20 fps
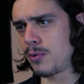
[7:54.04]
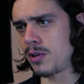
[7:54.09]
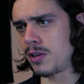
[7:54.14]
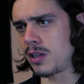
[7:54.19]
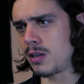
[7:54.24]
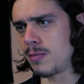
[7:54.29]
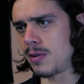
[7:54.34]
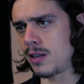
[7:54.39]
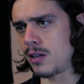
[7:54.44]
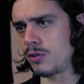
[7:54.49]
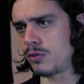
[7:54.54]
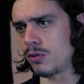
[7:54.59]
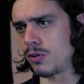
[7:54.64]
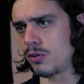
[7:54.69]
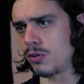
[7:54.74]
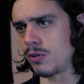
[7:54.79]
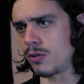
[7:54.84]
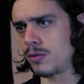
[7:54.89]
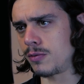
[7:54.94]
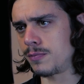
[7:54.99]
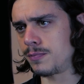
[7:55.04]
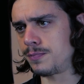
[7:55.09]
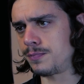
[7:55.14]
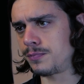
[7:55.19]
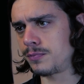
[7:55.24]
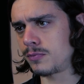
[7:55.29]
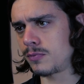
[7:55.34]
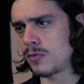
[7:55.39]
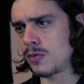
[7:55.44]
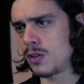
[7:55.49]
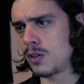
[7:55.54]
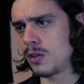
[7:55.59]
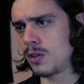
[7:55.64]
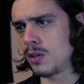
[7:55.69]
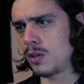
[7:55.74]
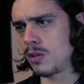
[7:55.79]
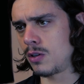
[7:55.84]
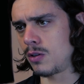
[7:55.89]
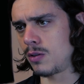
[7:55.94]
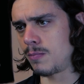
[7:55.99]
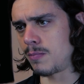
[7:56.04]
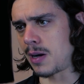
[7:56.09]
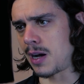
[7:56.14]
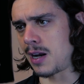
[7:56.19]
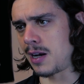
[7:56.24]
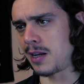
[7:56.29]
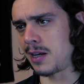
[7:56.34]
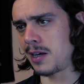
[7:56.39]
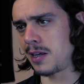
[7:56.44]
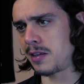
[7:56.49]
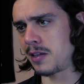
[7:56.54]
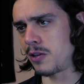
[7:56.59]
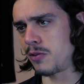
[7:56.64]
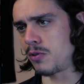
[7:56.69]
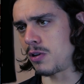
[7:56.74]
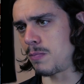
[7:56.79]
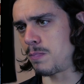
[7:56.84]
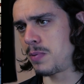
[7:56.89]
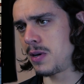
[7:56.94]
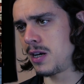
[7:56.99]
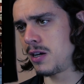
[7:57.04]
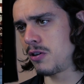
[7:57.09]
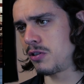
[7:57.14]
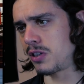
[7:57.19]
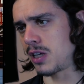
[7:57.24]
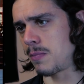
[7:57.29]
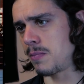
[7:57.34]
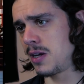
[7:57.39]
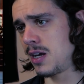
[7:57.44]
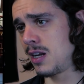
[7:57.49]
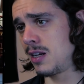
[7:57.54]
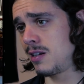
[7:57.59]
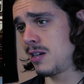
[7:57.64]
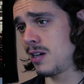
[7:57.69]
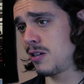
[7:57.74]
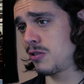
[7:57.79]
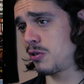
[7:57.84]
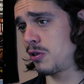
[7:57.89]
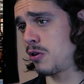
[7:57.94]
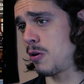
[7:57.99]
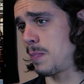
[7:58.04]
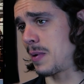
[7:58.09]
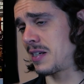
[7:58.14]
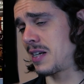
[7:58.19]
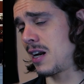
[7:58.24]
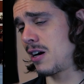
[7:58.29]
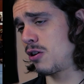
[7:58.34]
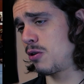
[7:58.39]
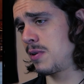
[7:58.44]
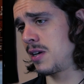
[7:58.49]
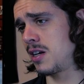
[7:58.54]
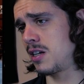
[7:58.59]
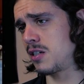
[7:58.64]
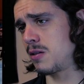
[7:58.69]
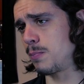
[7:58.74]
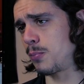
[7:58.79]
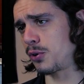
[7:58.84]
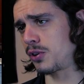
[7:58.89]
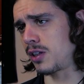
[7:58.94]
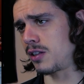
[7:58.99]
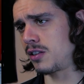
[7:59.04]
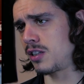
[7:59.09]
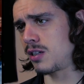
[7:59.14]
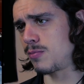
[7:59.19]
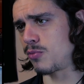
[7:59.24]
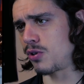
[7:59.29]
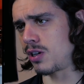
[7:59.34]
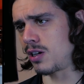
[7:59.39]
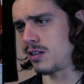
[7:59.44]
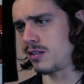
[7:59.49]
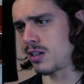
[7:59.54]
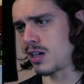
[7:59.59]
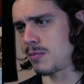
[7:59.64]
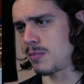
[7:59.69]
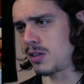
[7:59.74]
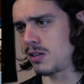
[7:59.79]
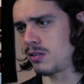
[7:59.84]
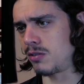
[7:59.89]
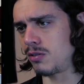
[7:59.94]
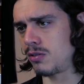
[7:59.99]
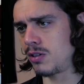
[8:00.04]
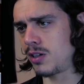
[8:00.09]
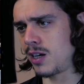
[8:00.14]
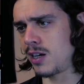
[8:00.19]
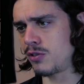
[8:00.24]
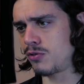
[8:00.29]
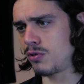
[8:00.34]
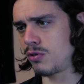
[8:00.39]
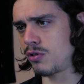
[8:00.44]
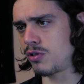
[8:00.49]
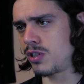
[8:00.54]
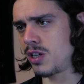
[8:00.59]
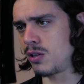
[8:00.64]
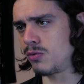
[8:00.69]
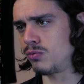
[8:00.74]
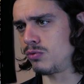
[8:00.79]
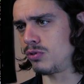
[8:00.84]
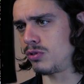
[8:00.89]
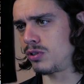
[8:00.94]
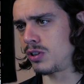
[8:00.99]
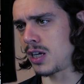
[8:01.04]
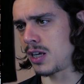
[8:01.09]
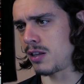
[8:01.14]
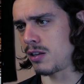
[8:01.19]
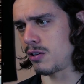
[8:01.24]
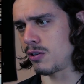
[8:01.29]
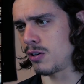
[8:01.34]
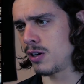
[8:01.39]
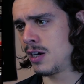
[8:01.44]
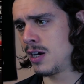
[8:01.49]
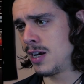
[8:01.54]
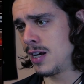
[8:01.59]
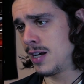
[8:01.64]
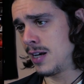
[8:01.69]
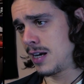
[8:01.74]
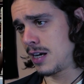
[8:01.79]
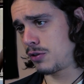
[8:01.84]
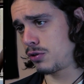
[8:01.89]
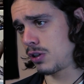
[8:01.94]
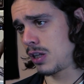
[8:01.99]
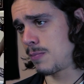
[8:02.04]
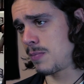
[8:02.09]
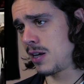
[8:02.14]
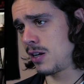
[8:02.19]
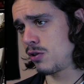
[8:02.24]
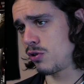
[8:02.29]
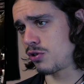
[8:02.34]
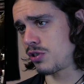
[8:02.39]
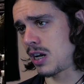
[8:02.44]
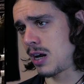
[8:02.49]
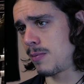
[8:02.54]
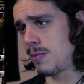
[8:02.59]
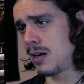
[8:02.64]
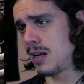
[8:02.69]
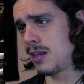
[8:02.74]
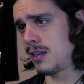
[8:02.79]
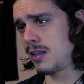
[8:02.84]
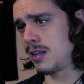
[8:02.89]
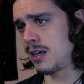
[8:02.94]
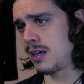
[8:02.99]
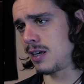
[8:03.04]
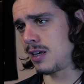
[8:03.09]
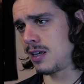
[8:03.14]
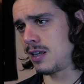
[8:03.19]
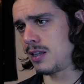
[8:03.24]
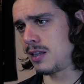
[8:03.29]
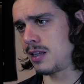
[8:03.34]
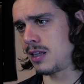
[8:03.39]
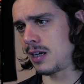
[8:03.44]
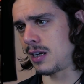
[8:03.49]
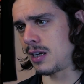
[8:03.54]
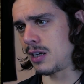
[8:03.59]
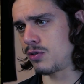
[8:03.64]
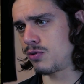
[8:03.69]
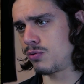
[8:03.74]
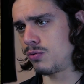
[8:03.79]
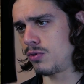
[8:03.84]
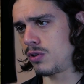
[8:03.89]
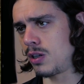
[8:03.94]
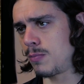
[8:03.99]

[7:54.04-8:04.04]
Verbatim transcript: por encima de todo. Vale, haciendo el pino también. Ya os digo, pasarlo bien es importantísimo en el entrenamiento. Que esto no sea un tedio. Esto también nos habla de que es un